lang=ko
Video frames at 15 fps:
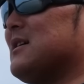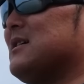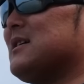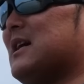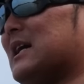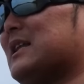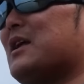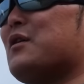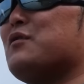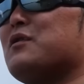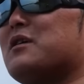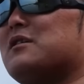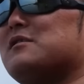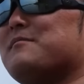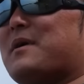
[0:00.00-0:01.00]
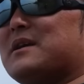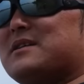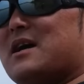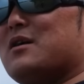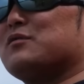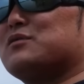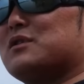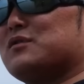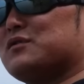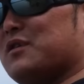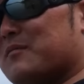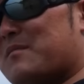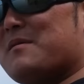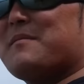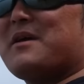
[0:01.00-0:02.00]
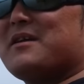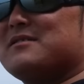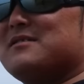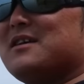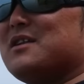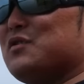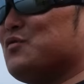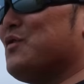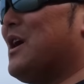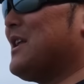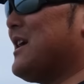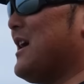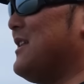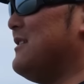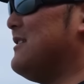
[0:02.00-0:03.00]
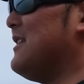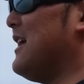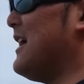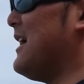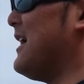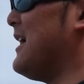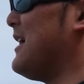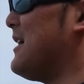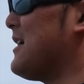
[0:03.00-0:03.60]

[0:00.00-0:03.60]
그 까다로운 거를 배제하고서라도 정말 매력적인 이유가 하나 있는데